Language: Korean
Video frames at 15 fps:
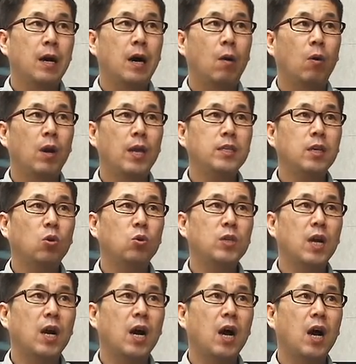아, 원래 이제
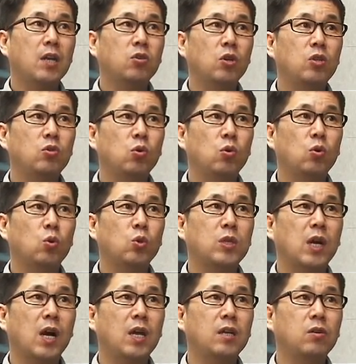교재가 저희 쪽으로
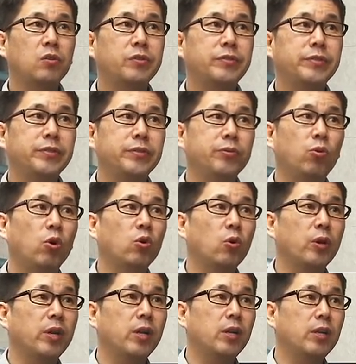도착하는 것은
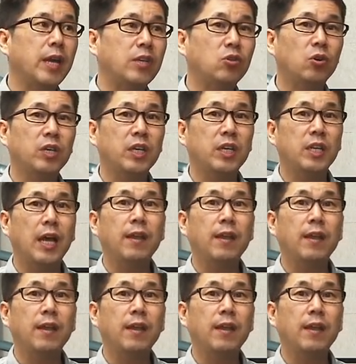월요일 예정이긴